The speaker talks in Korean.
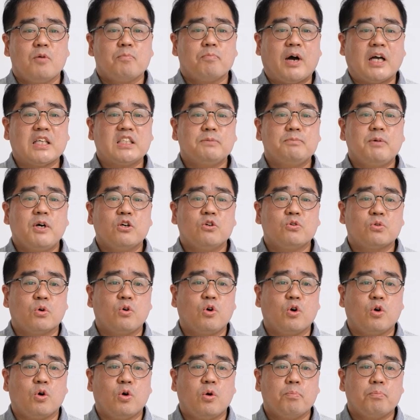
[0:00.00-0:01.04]

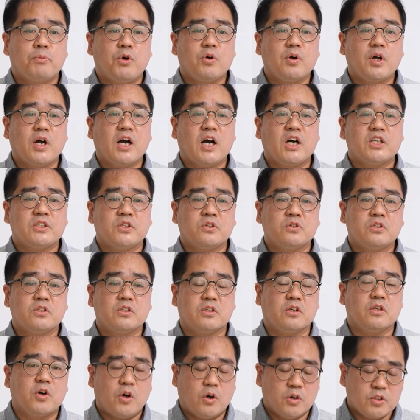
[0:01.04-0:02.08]
마지막으로 평가
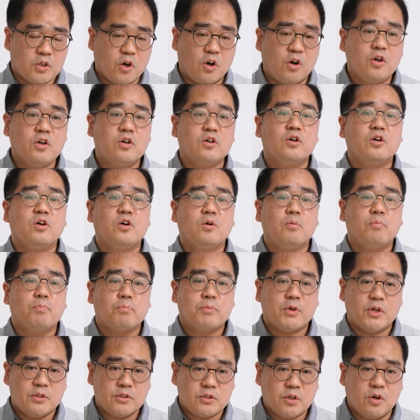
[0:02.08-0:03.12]
과정은 형성,
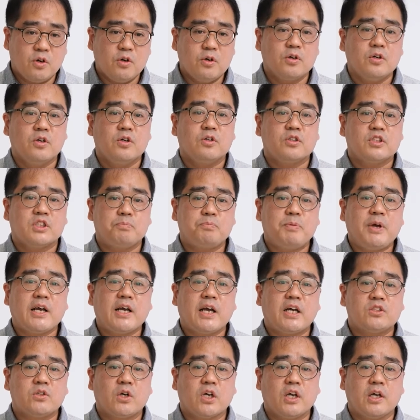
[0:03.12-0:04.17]
편성, 집행
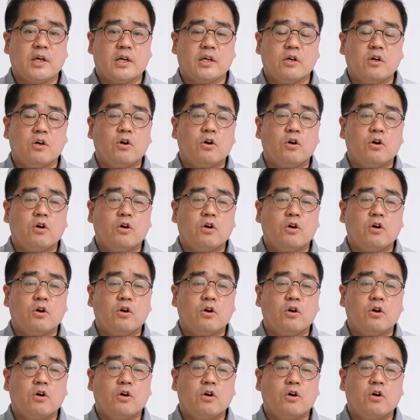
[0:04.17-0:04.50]
과정에